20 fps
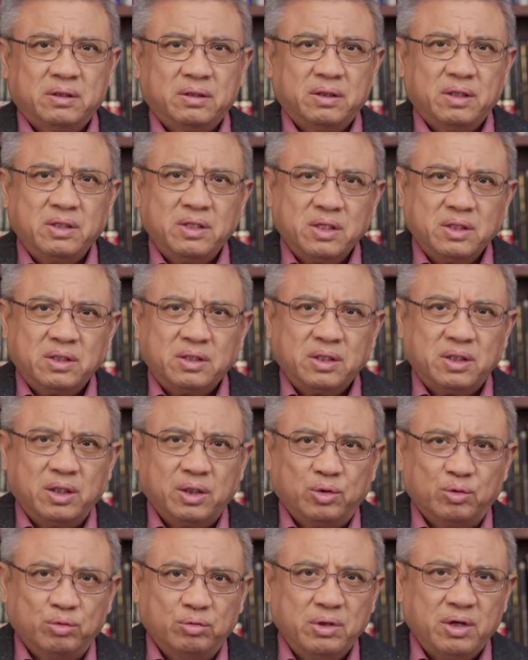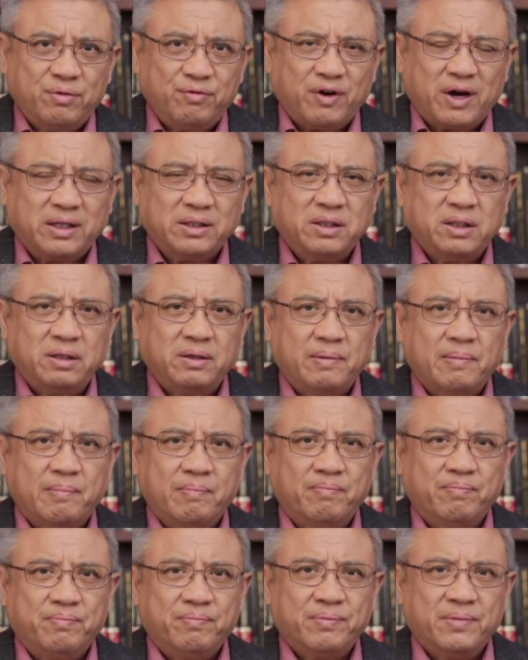一件事情独立发生
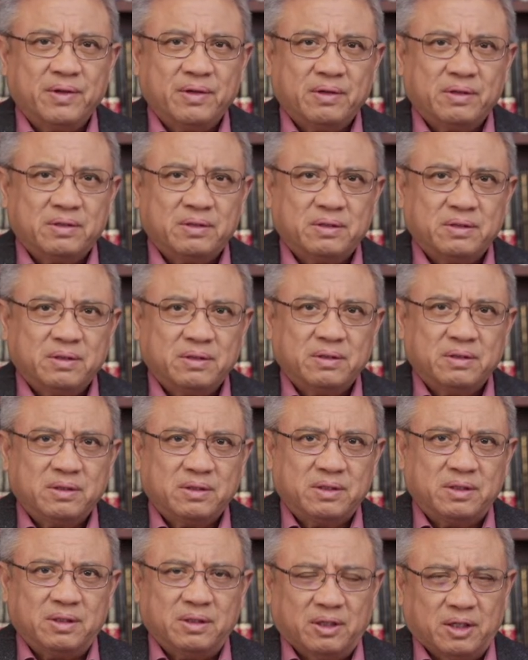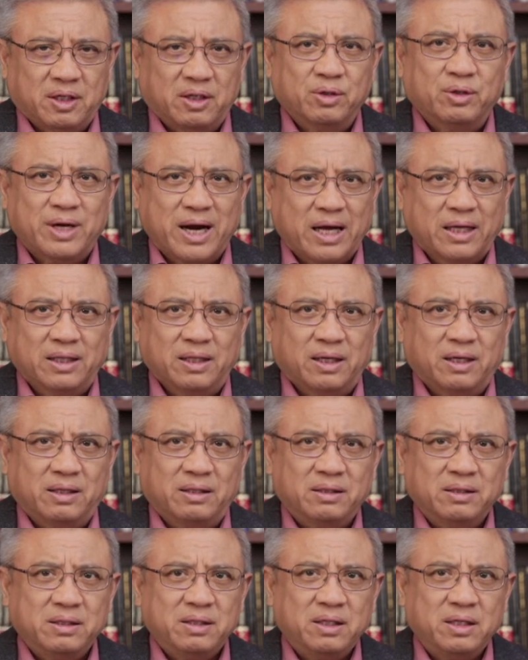是偶然的，
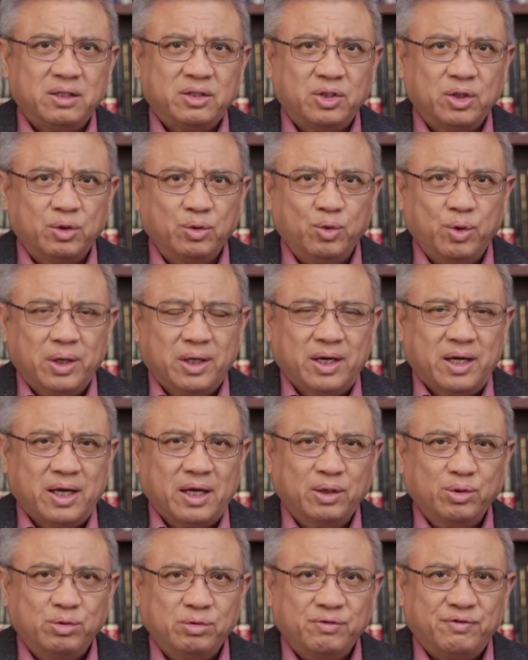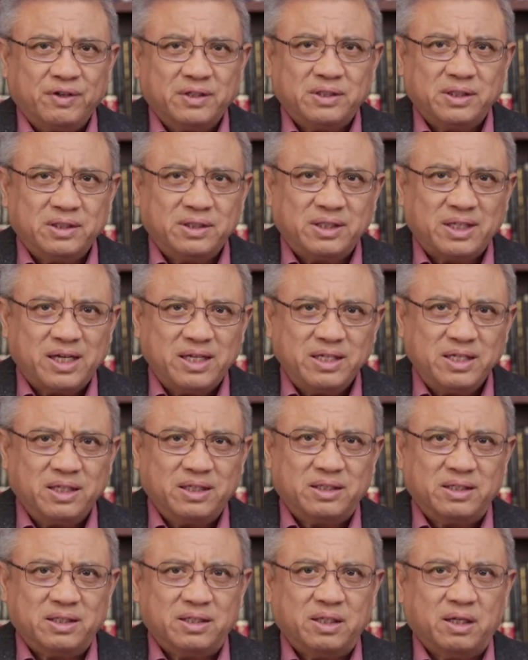一周内连续发生三件
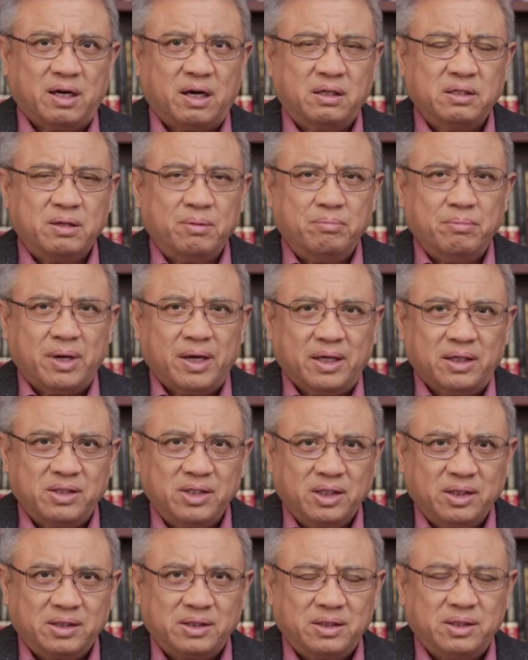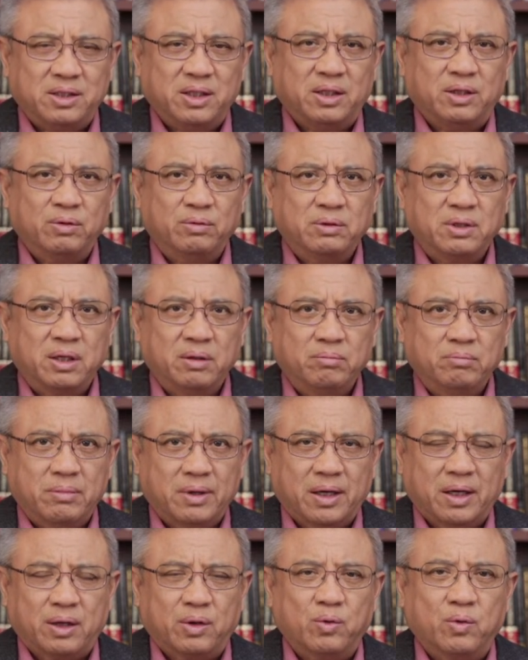事情，而且每件事情都跟
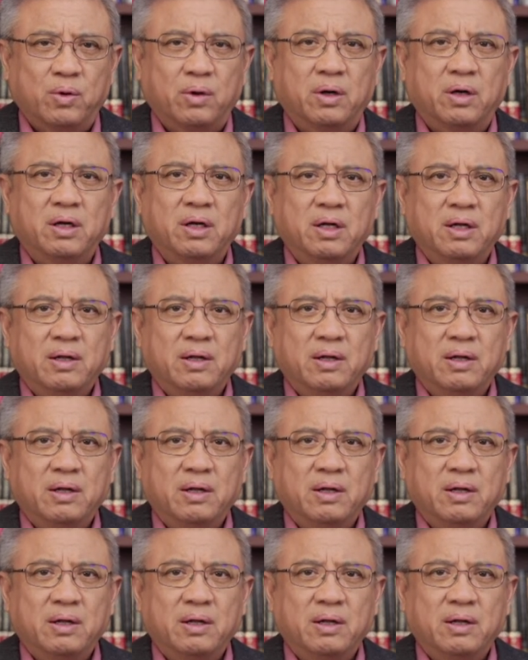美国